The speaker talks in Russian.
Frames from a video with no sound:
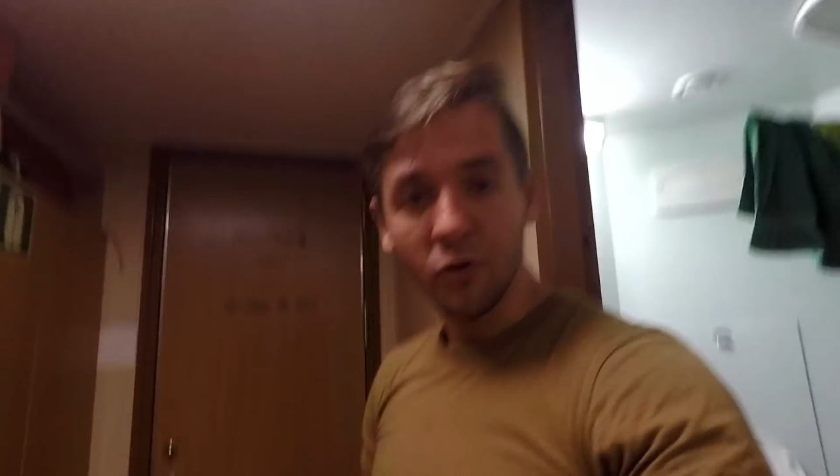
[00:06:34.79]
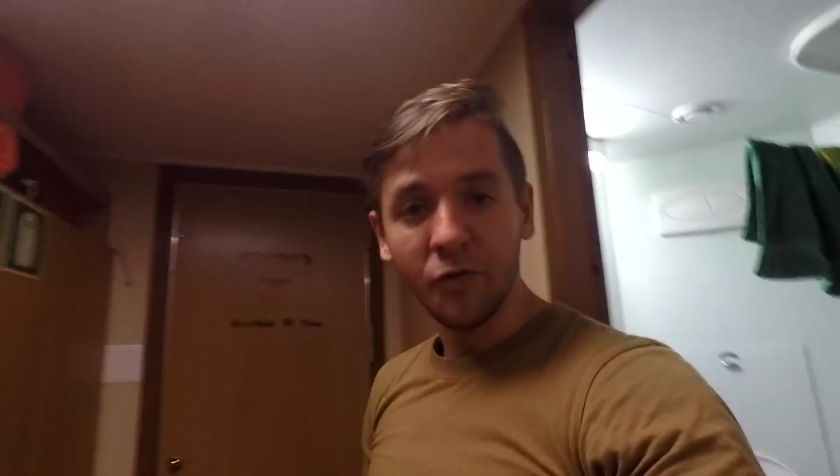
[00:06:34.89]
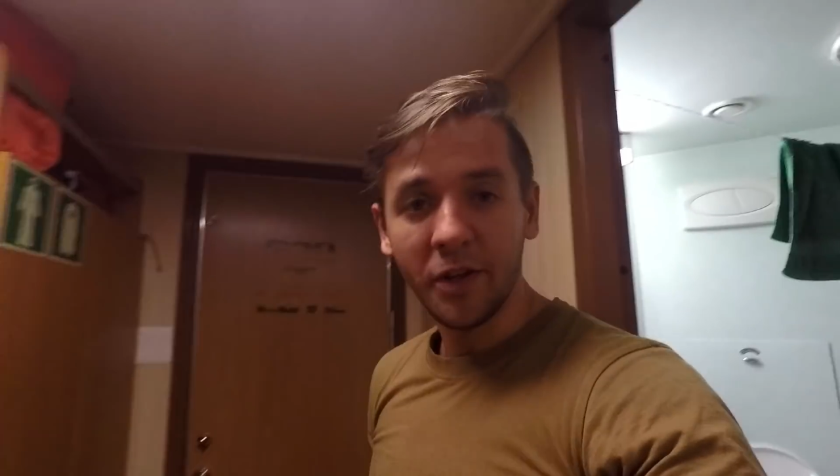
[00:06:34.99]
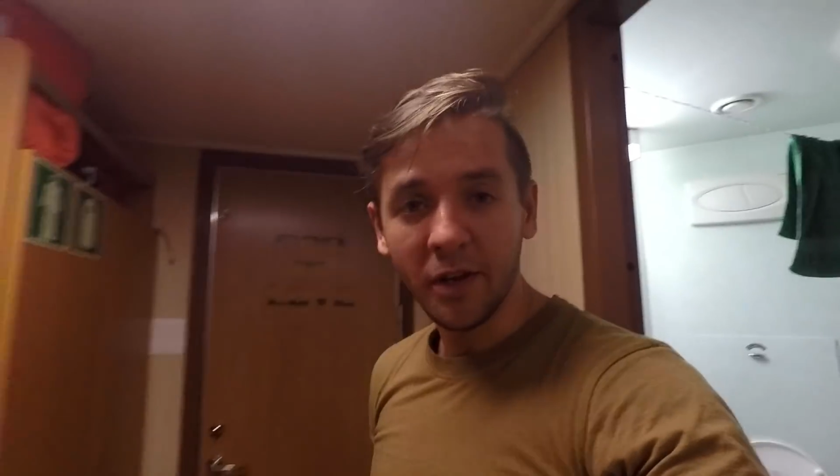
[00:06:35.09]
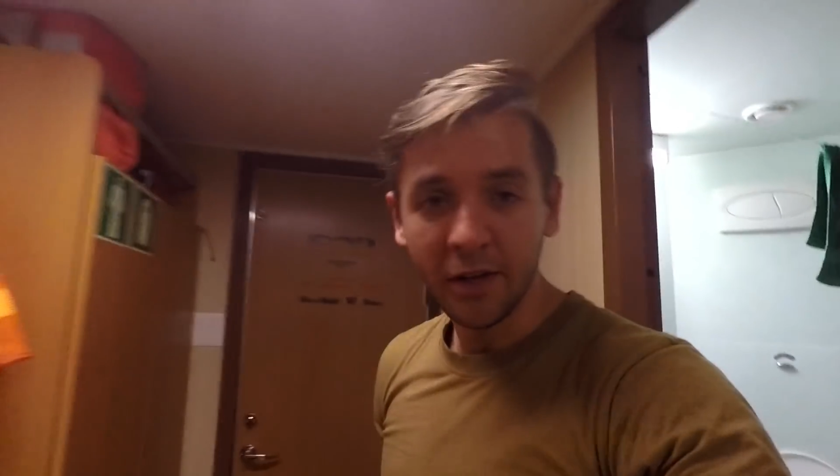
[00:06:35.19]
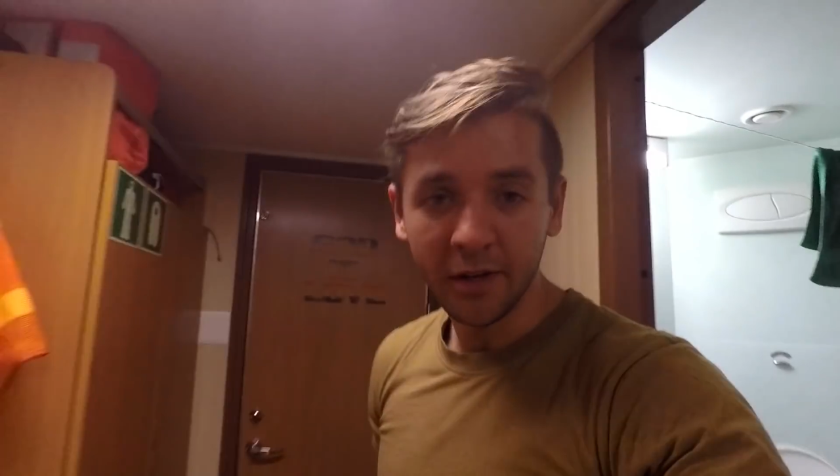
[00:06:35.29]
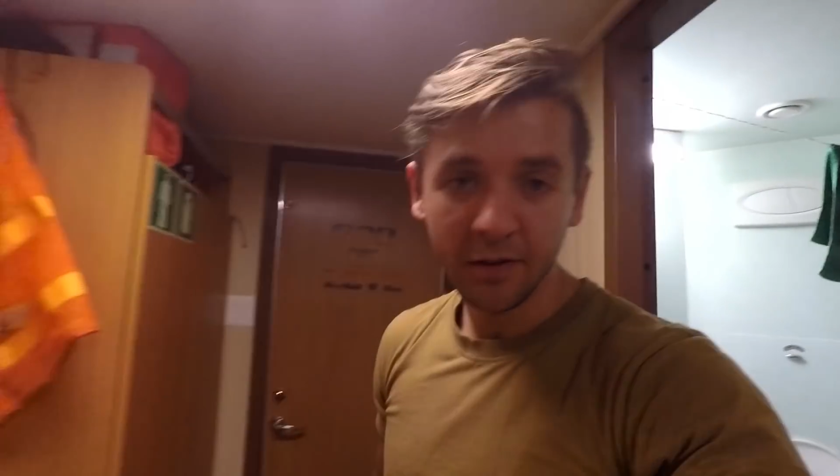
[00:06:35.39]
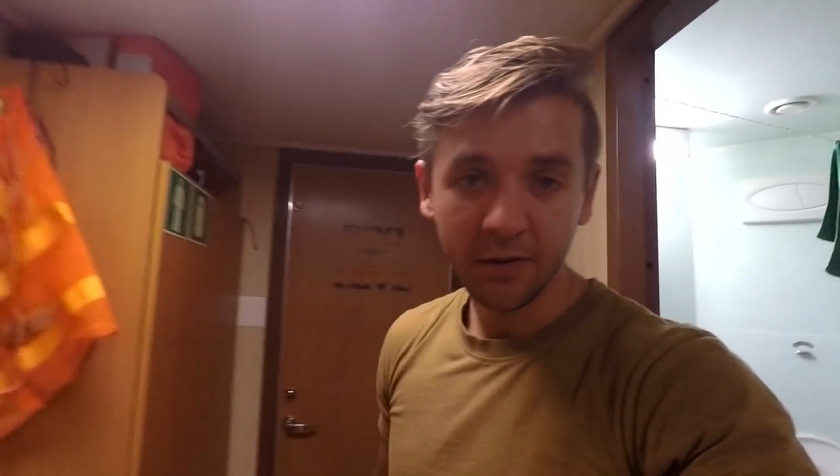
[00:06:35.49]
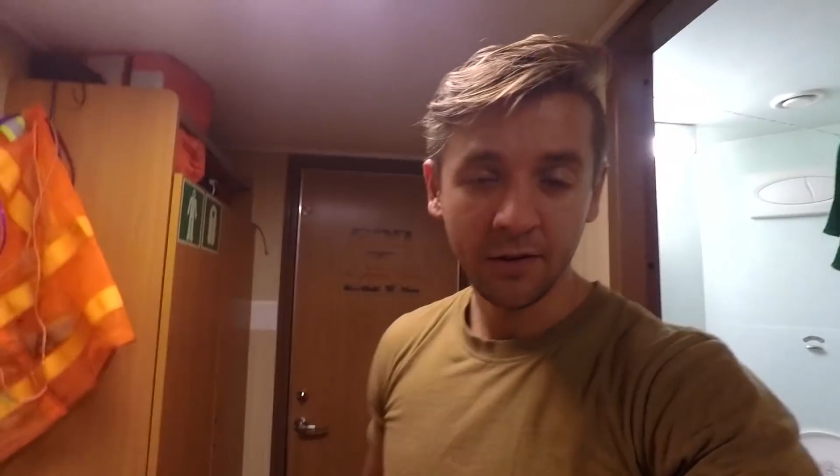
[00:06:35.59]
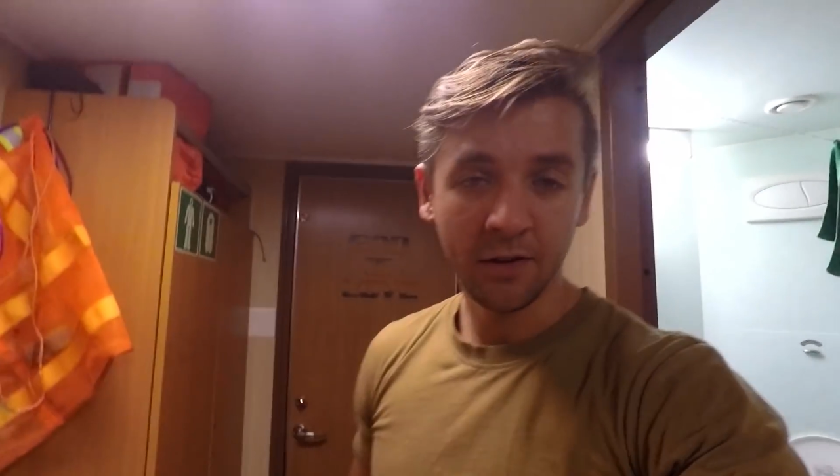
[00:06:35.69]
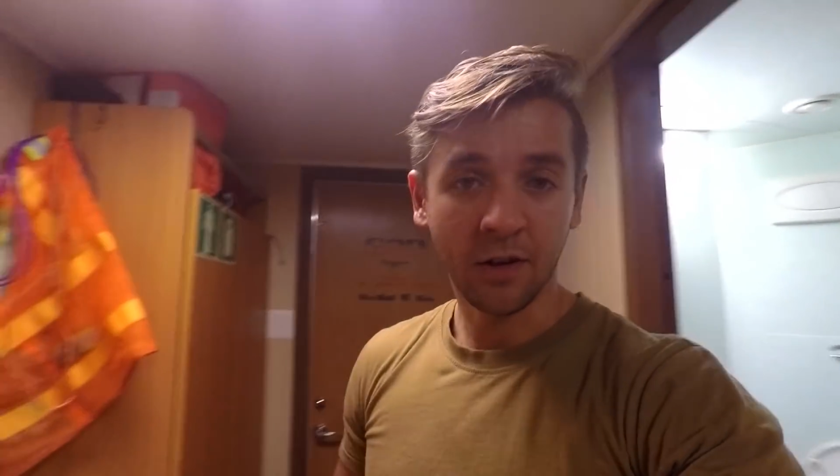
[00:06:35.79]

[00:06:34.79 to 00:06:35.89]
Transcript: вы увидели, э,